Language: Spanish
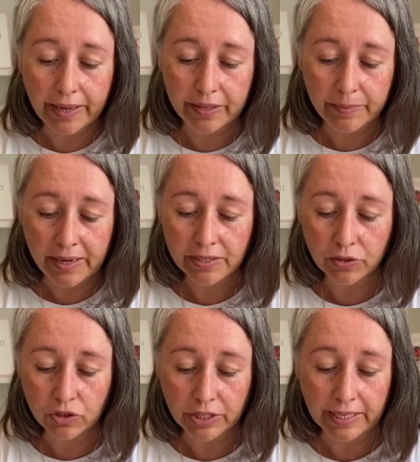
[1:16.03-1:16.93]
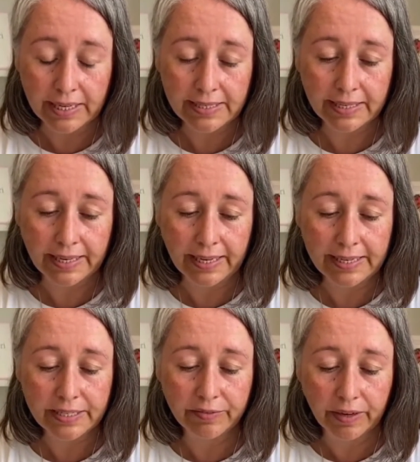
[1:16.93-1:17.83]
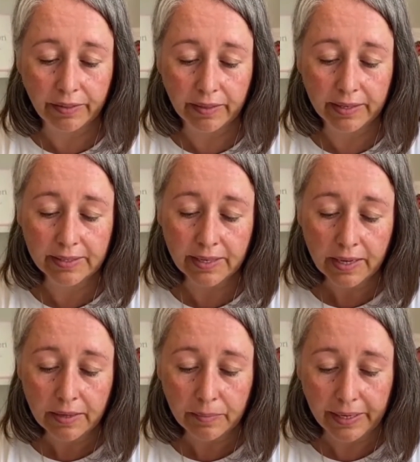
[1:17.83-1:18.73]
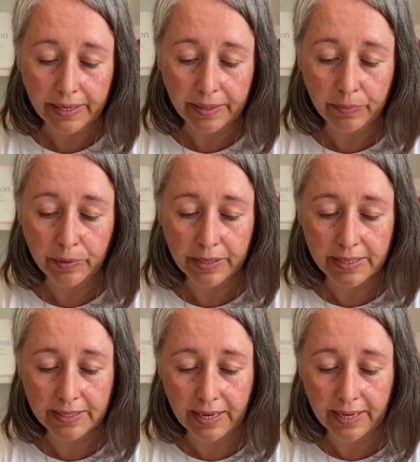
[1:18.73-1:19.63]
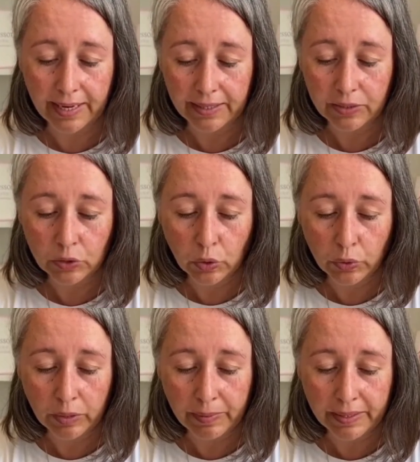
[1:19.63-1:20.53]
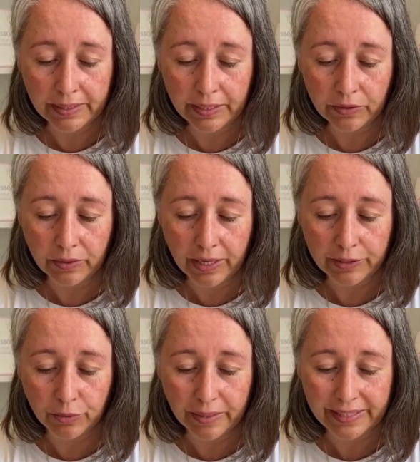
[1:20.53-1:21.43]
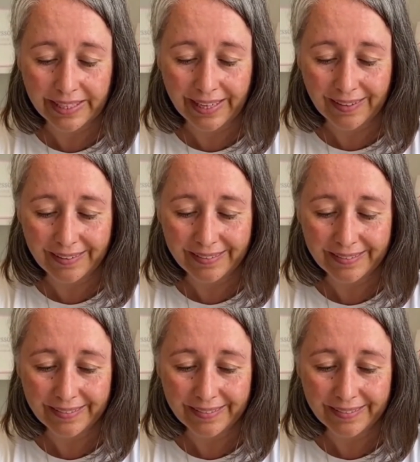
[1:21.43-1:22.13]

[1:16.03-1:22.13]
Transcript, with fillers: además dos guías en inglés y francés para que puedas sacar todo el partido a tu material.